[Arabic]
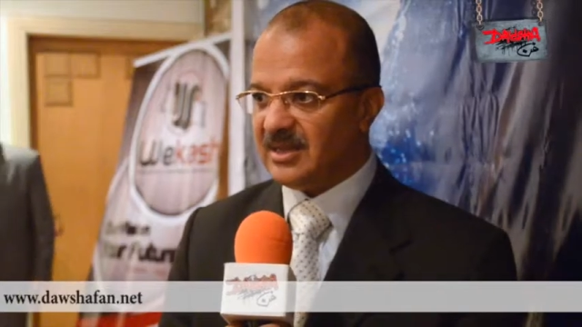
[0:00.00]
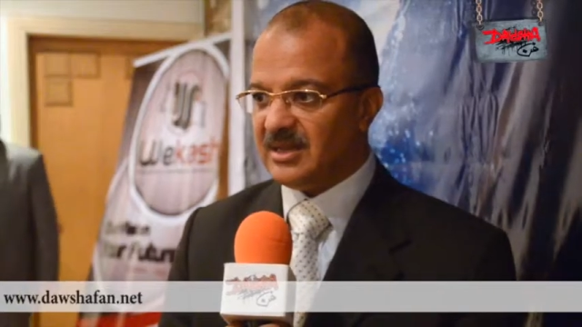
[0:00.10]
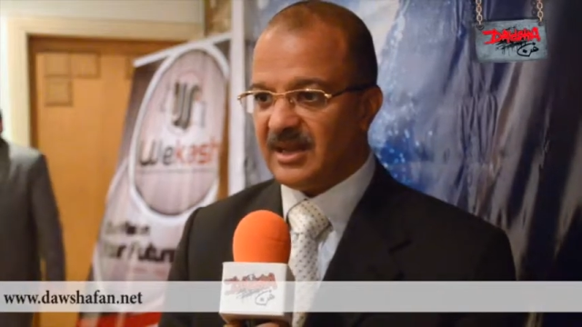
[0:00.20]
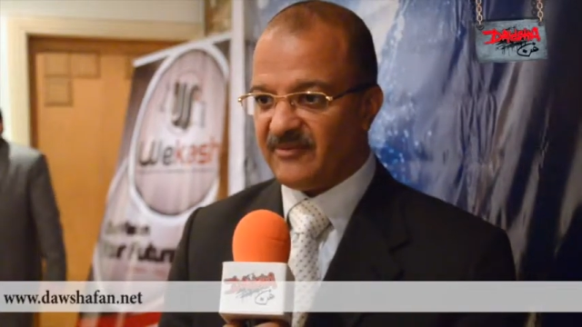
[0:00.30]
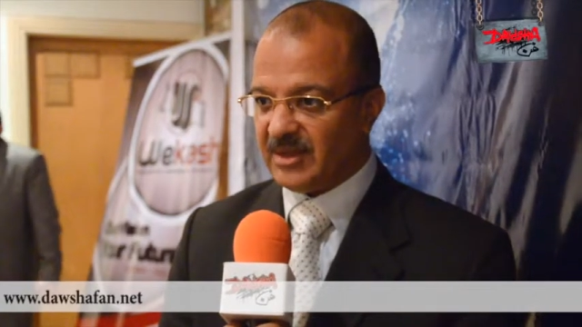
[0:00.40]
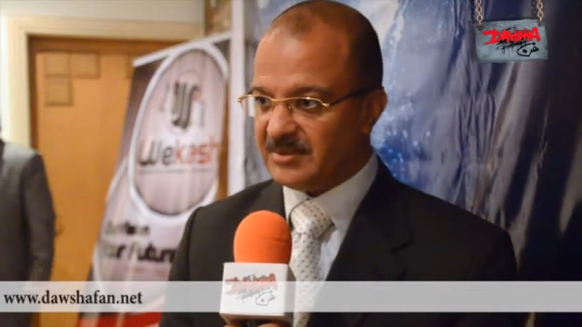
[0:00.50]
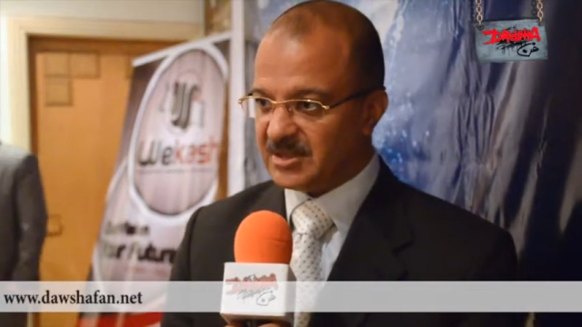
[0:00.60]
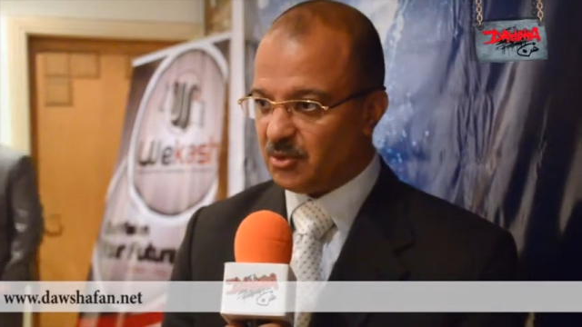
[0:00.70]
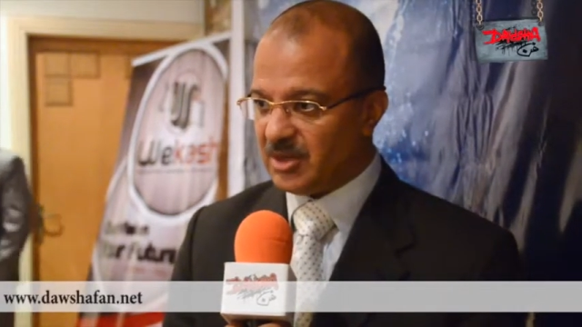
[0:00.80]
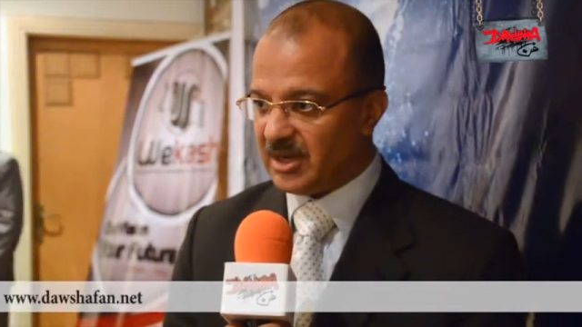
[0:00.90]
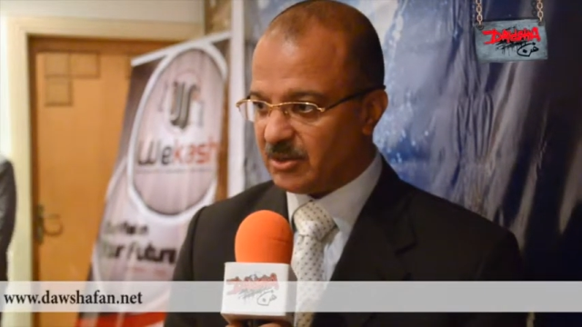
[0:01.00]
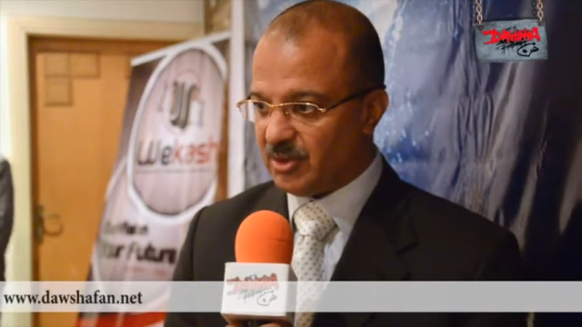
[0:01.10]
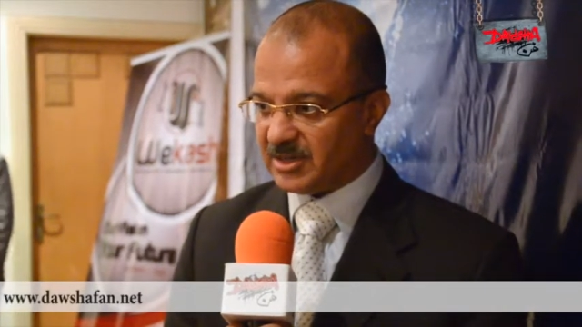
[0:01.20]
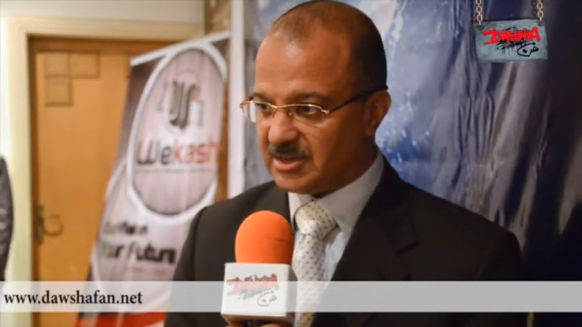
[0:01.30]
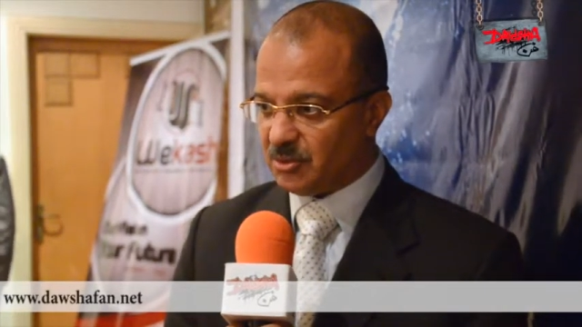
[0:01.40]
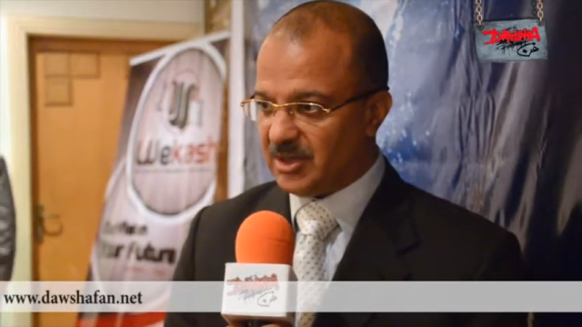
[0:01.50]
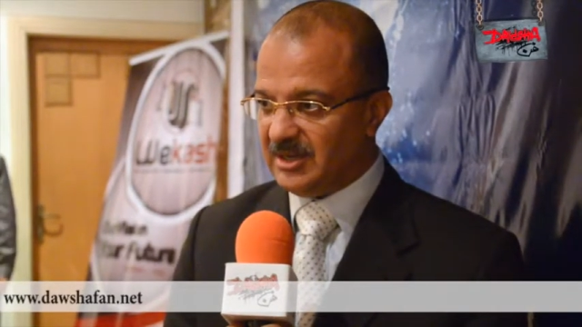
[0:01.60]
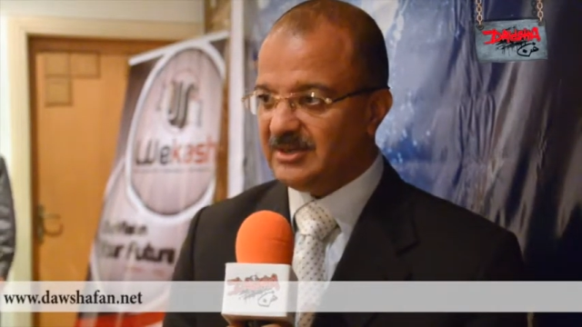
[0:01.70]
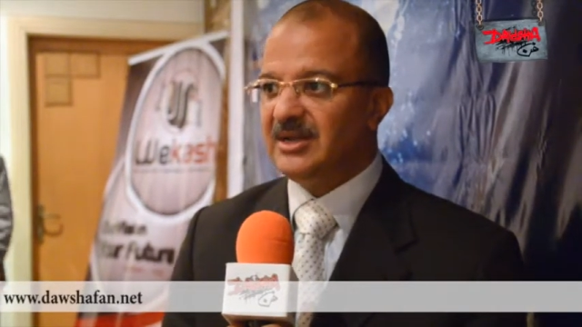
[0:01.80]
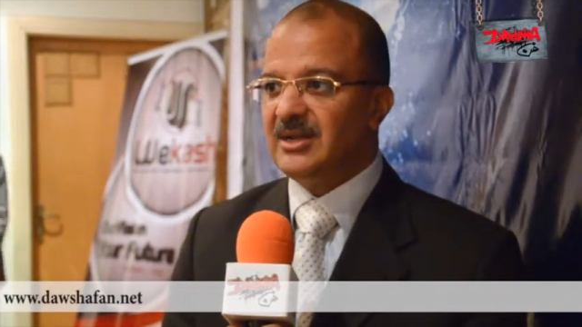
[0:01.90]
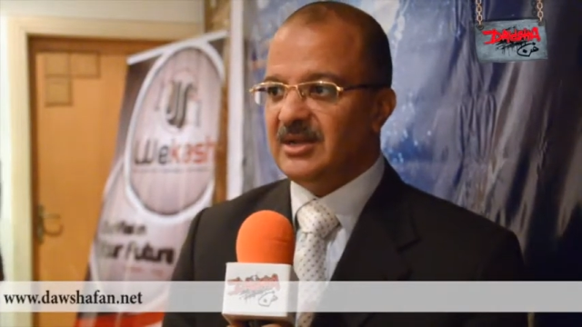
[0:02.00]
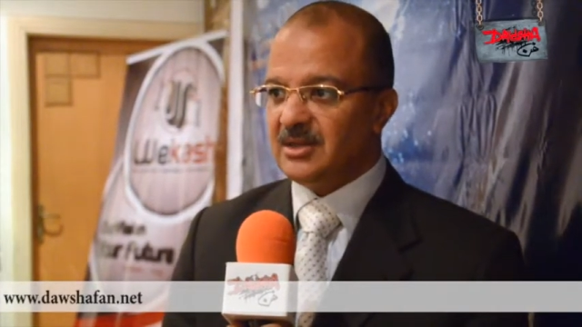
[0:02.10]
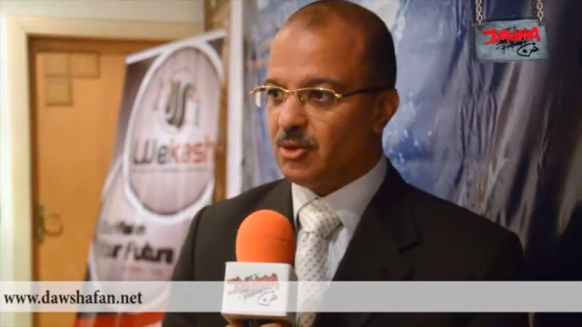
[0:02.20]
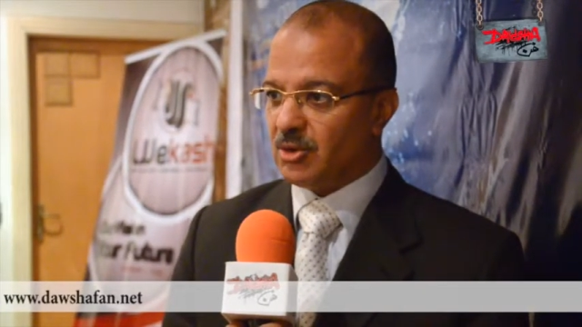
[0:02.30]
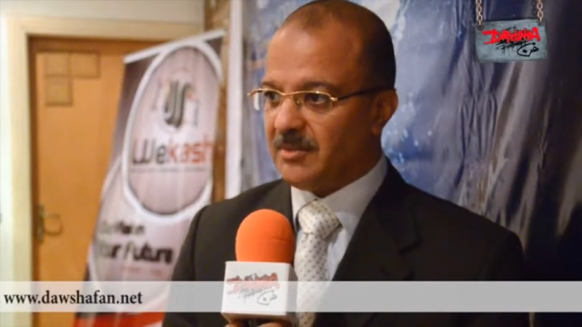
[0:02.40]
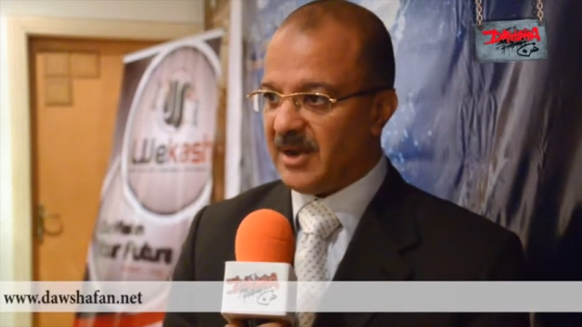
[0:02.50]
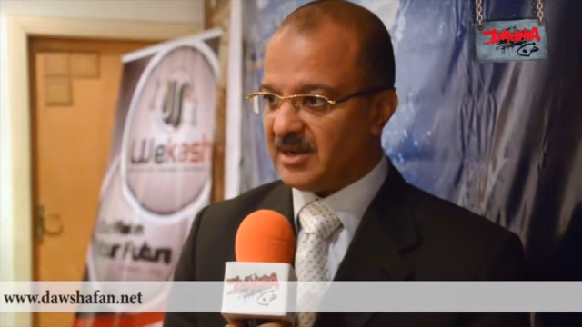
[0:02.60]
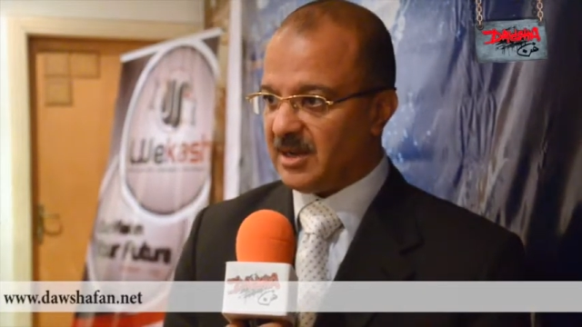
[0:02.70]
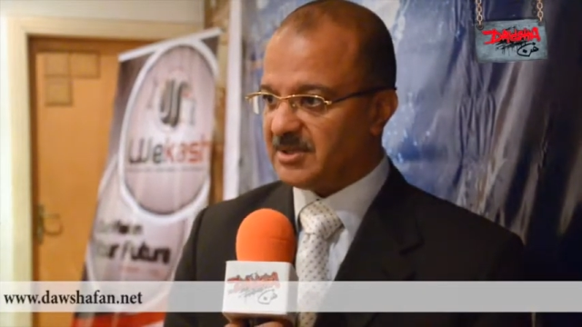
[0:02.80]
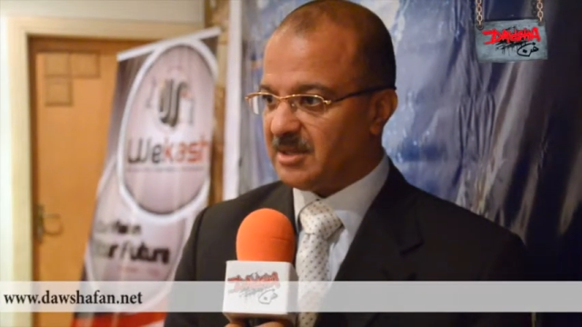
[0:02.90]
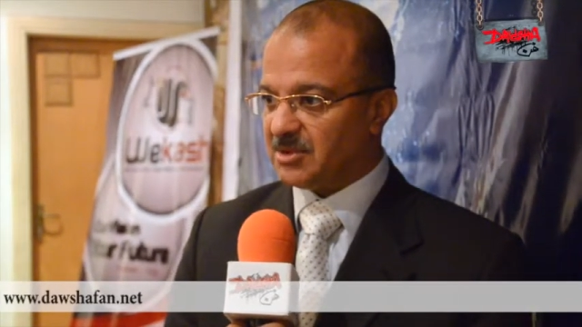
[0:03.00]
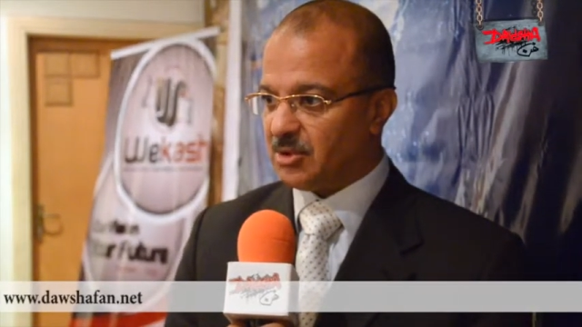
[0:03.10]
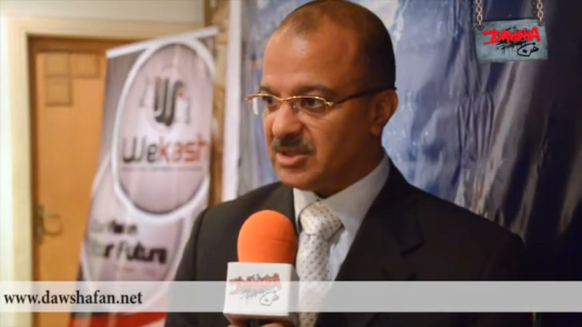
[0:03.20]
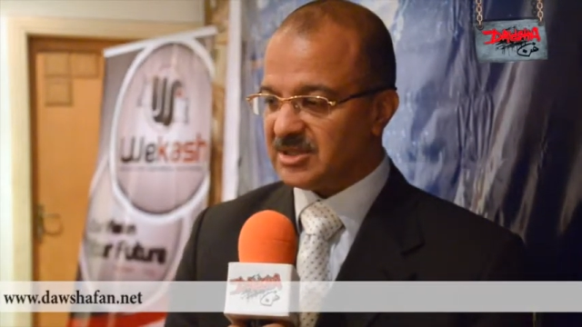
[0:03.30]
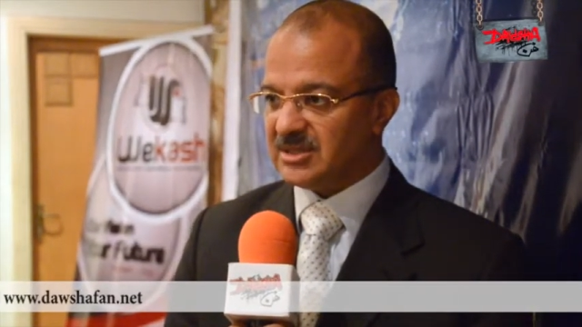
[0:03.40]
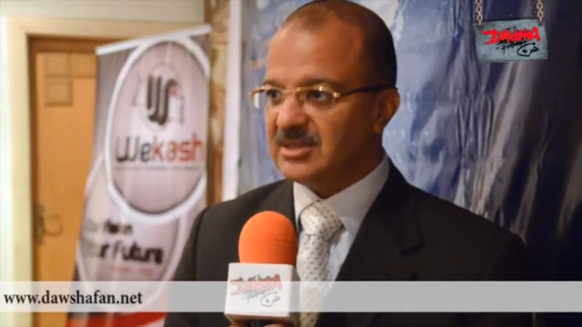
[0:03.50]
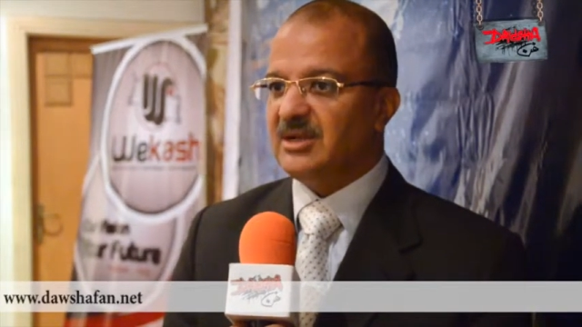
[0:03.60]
للافلام الطويله الروايات الطويله لدول البحر الابيض المتوسط